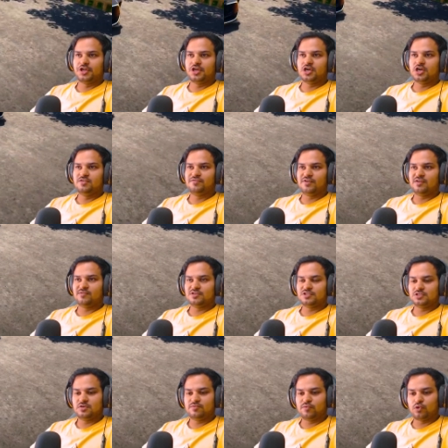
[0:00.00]
गाड़ी फटाफट से
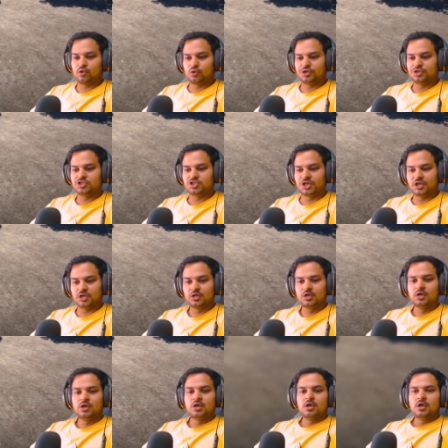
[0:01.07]
इसकी फोटो खींच के ना
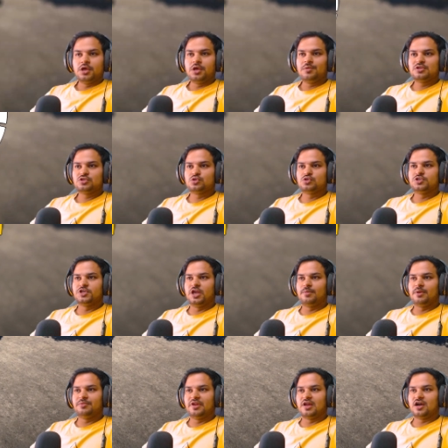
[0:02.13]
एक बार इसको सेल
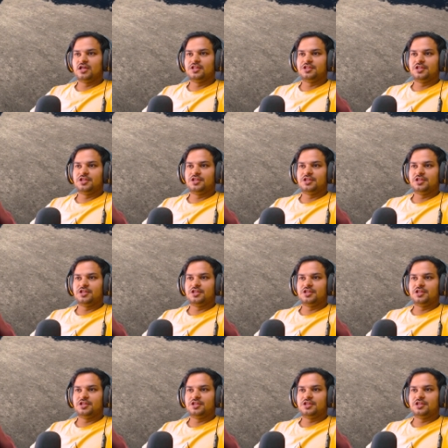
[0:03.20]
पे भी लगा देते